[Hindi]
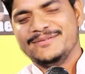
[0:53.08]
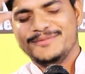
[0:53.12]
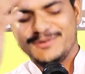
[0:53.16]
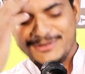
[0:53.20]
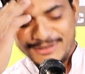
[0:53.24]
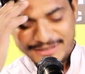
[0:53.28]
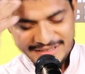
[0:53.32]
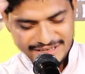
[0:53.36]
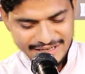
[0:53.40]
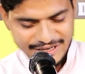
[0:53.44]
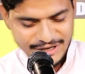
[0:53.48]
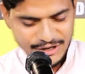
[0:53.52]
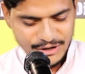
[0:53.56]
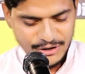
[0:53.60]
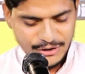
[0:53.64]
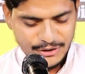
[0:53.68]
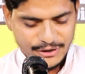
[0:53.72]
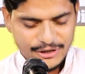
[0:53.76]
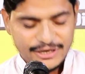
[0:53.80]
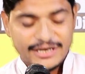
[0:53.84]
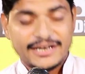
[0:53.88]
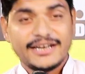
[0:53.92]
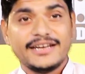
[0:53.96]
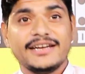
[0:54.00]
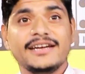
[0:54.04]
और
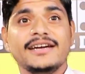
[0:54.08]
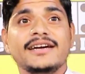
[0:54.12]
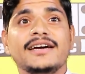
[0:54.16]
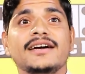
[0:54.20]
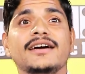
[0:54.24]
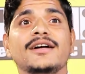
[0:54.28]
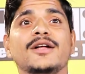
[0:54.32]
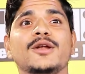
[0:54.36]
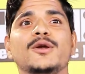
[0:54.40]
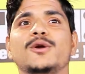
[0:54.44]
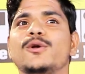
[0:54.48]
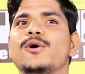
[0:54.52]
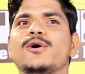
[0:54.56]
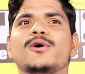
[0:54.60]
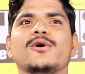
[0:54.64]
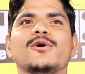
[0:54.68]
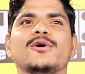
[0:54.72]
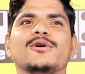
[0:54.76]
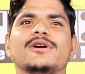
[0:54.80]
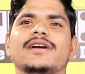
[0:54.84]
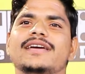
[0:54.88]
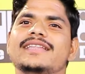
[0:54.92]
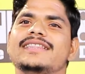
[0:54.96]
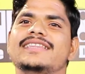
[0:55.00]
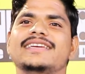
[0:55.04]
और लोगों
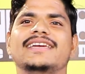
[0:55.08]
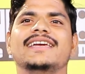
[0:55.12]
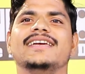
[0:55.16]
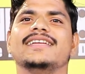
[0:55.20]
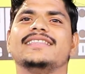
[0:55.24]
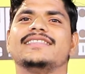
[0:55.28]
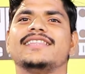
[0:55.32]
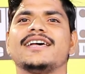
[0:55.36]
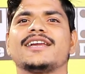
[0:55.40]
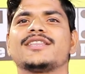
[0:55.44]
के दिए